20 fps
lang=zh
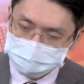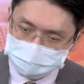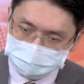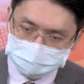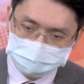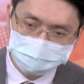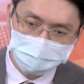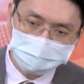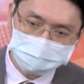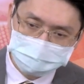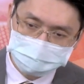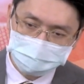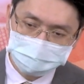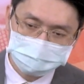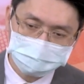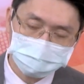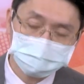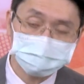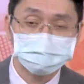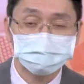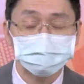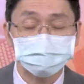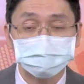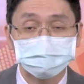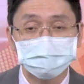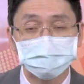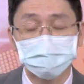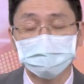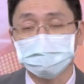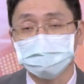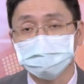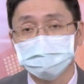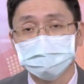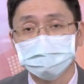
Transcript: 多抓几两三成股票，